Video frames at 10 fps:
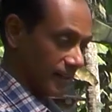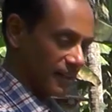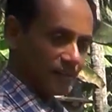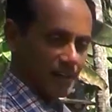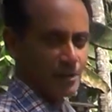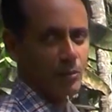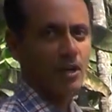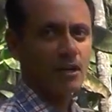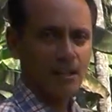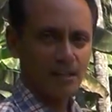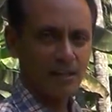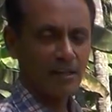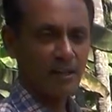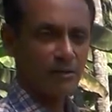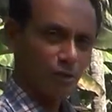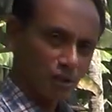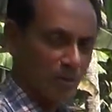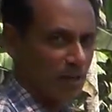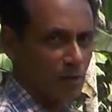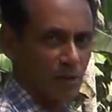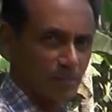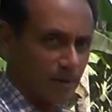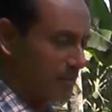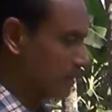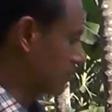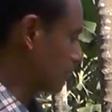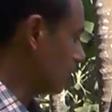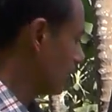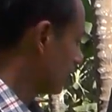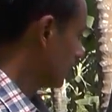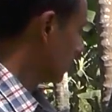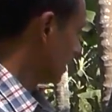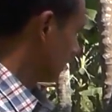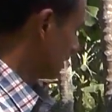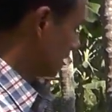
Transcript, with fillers: வந்துங்க தண்ணி வெளியே போகாது அதனால் நாங்கள் தொட்டி மாதிரியும் இதை பயன்படுத்துகிறோம்